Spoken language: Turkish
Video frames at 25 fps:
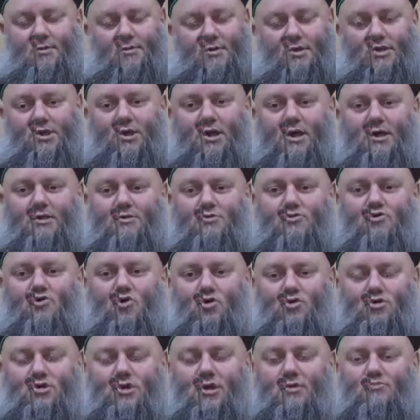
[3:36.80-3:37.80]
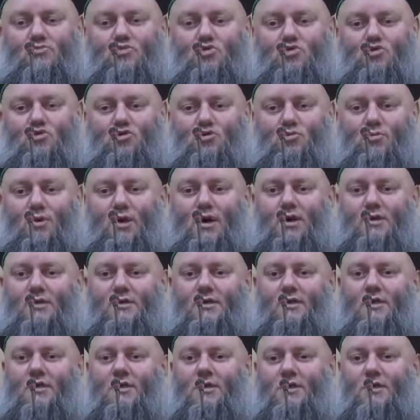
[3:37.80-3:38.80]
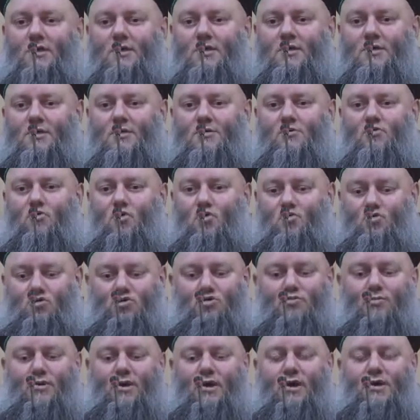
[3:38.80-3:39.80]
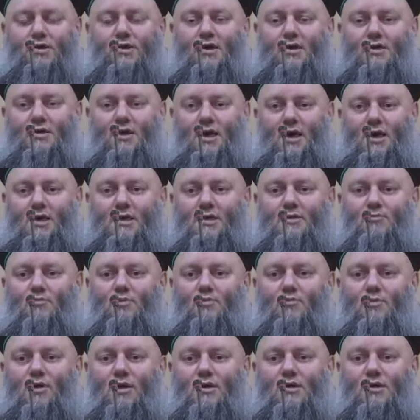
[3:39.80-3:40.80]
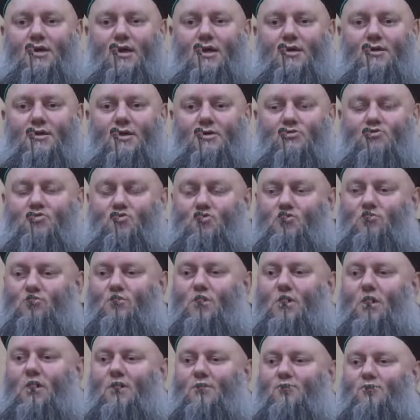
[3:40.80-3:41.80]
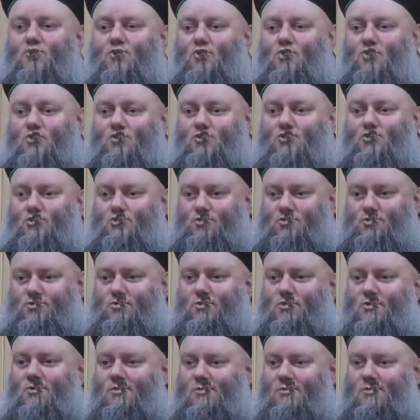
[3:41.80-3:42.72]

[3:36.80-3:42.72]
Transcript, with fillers: Ama sen sözde Müslüman, konuşmaya da geldi mi mangalda kül bırakmıyorsun.